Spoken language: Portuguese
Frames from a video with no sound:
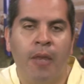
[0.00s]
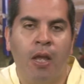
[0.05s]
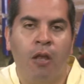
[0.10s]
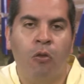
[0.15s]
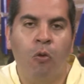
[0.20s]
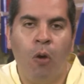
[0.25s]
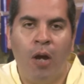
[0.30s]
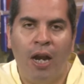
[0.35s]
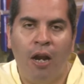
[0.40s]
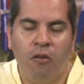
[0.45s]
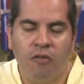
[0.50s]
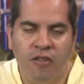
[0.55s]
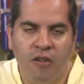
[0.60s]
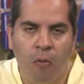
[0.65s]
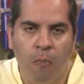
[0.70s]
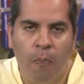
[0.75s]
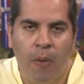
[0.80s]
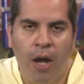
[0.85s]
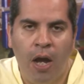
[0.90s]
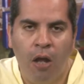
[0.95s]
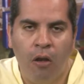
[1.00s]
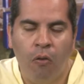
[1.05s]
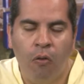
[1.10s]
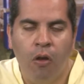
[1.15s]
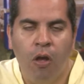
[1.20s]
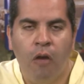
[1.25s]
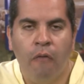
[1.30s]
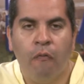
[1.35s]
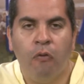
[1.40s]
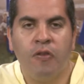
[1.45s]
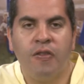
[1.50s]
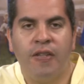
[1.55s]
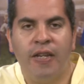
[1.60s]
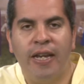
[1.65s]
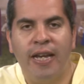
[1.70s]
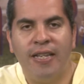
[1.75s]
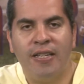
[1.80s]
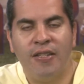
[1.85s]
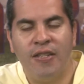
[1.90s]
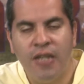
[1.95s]
No canal de São Paulo, você
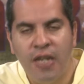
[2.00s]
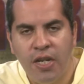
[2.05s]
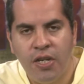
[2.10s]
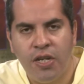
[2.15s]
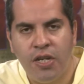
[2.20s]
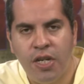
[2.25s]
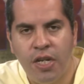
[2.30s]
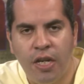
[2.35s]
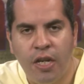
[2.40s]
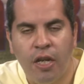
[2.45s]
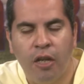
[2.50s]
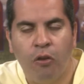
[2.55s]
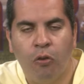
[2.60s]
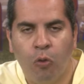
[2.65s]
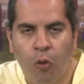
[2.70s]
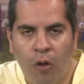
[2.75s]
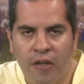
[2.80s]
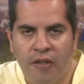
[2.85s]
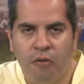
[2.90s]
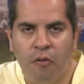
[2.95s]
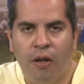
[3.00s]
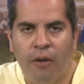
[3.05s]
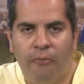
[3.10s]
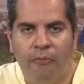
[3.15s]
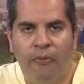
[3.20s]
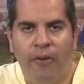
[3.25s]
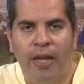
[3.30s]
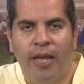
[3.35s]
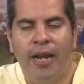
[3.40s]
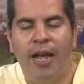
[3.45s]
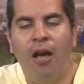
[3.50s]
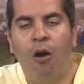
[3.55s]
assiste toda segunda-feira,